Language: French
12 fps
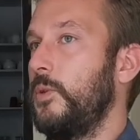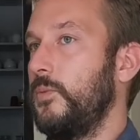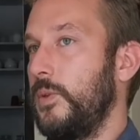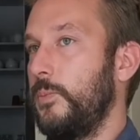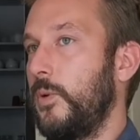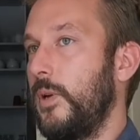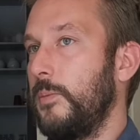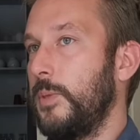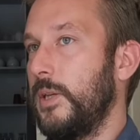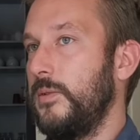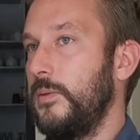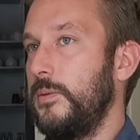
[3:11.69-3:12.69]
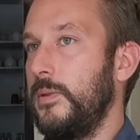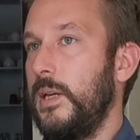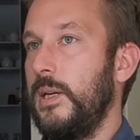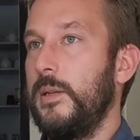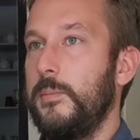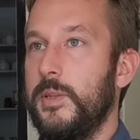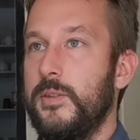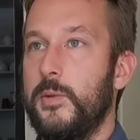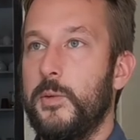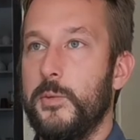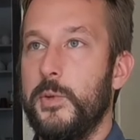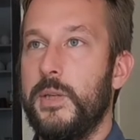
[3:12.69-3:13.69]
fait pour de l'impression, mais c'est du
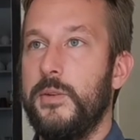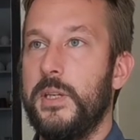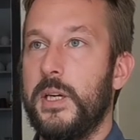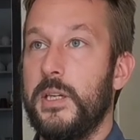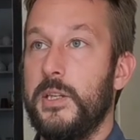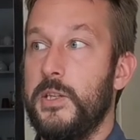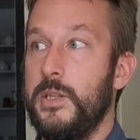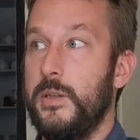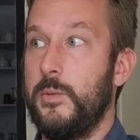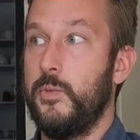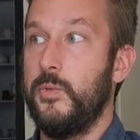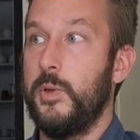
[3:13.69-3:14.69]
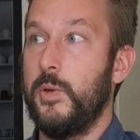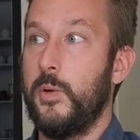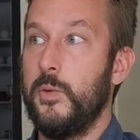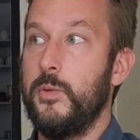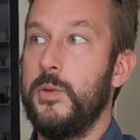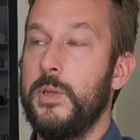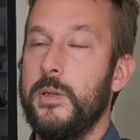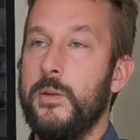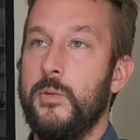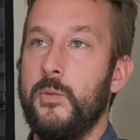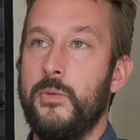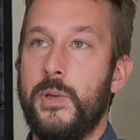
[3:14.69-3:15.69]
contenu qui avait été rédigé et on pouvait lui redonner
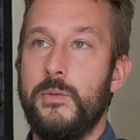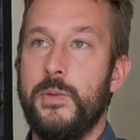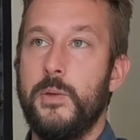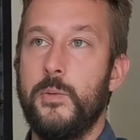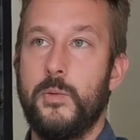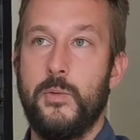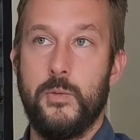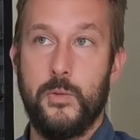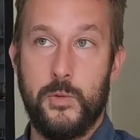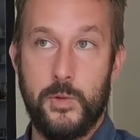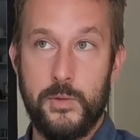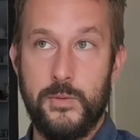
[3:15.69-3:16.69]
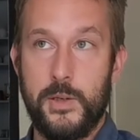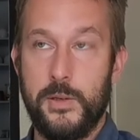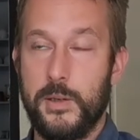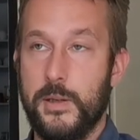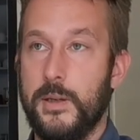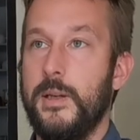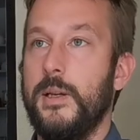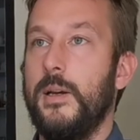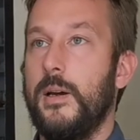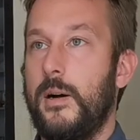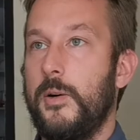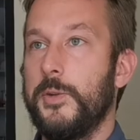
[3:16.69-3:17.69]
une nouvelle vie ou, une autre valeur
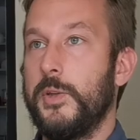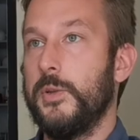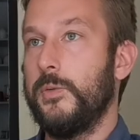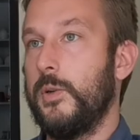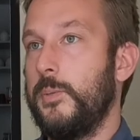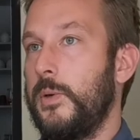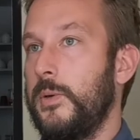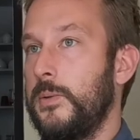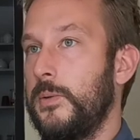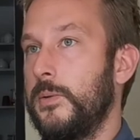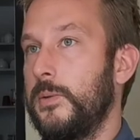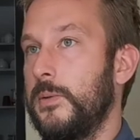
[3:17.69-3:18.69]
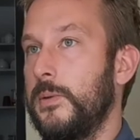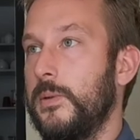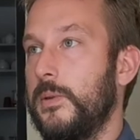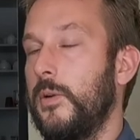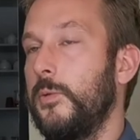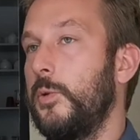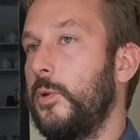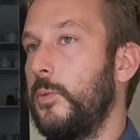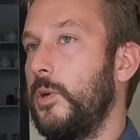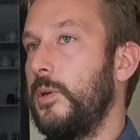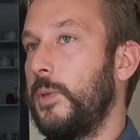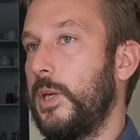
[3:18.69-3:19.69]
en transformant euh, en
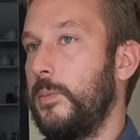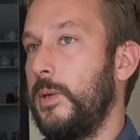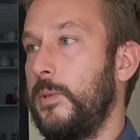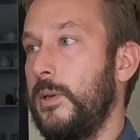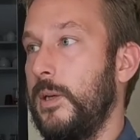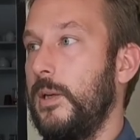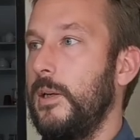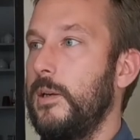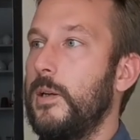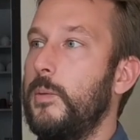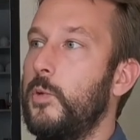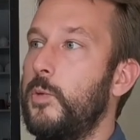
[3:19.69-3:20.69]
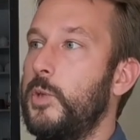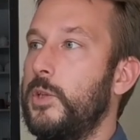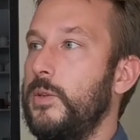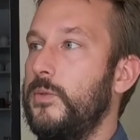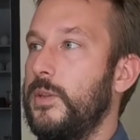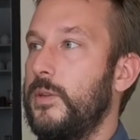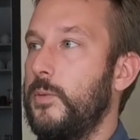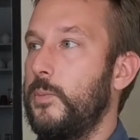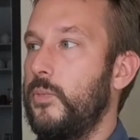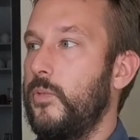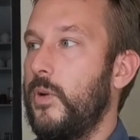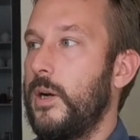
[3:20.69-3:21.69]
document imprimable. Et mon objectif, c'était de
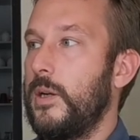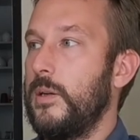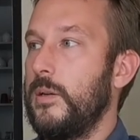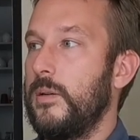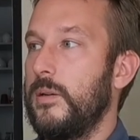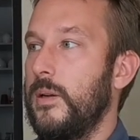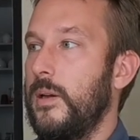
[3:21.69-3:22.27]
pouvoir aller euh,